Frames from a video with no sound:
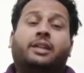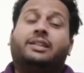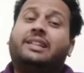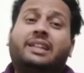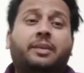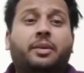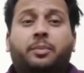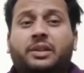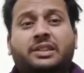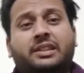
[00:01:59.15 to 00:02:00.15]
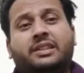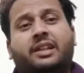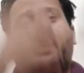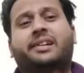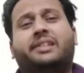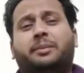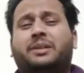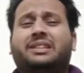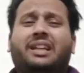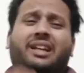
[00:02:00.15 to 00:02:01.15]
जैसे कि मैं अब्बा जी से जिक्र कर रहा था अब्बा
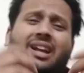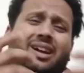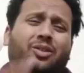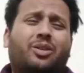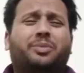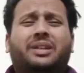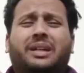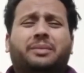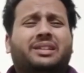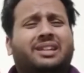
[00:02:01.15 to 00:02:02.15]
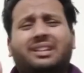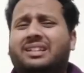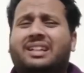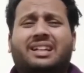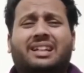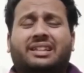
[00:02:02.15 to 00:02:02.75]
जी ये क्या गवर्नमेंट ने हमें तंग करके रख